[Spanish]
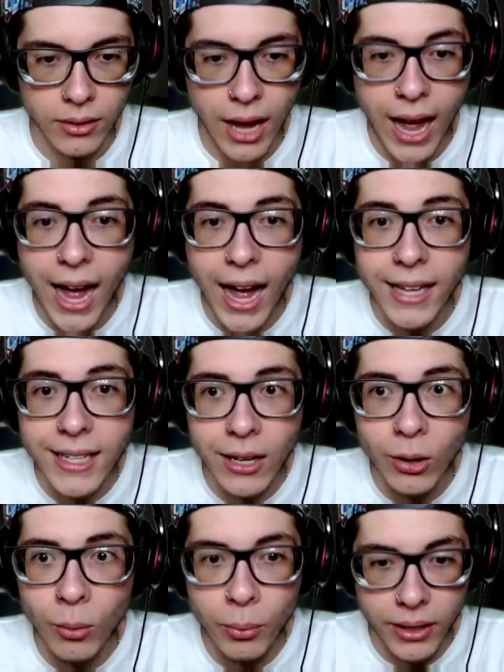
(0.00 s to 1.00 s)
¡Ah, ya
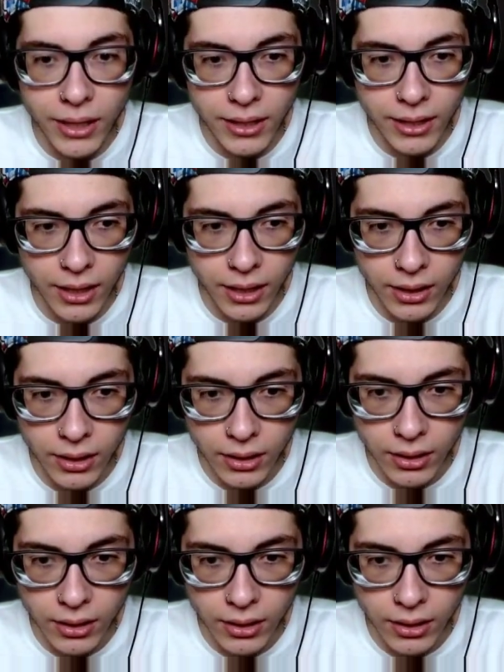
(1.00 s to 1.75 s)
no brillan!